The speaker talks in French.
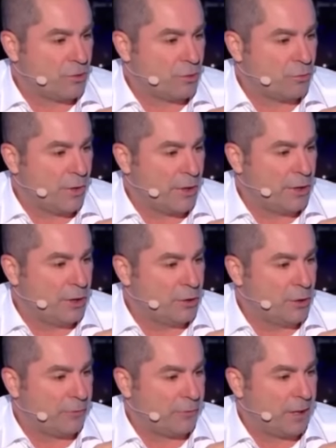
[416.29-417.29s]
Je vois une
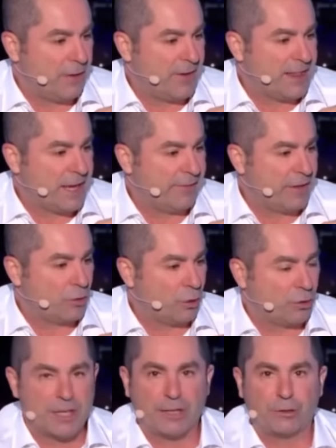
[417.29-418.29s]
offre qui vient d'arriver sur
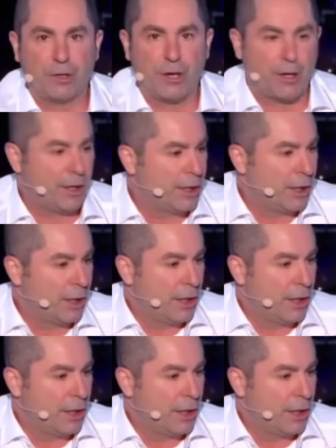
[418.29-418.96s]
l'ordinateur.